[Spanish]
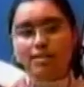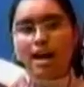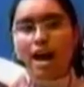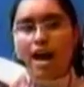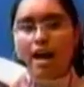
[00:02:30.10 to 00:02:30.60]

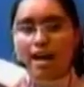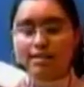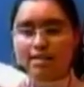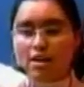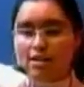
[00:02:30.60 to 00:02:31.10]
sea,
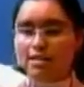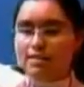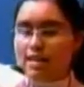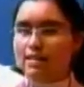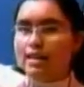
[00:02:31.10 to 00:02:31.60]
este, los
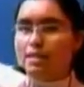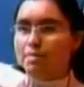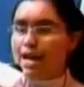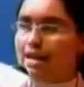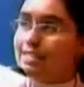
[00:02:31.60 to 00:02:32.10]
asistentes
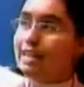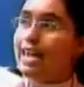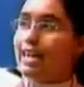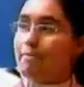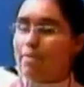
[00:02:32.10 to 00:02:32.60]
van reciben
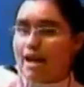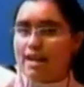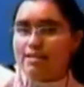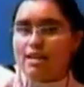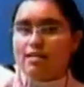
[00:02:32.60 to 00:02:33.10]
ejemplares
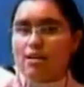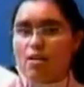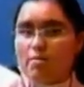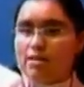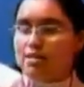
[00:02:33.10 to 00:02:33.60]
de
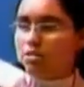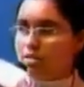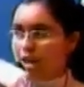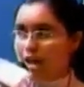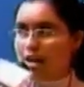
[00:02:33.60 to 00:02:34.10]
cómics
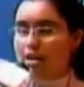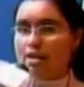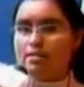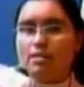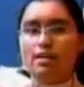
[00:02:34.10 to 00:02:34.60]

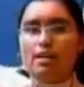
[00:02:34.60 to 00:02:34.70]
nacionales.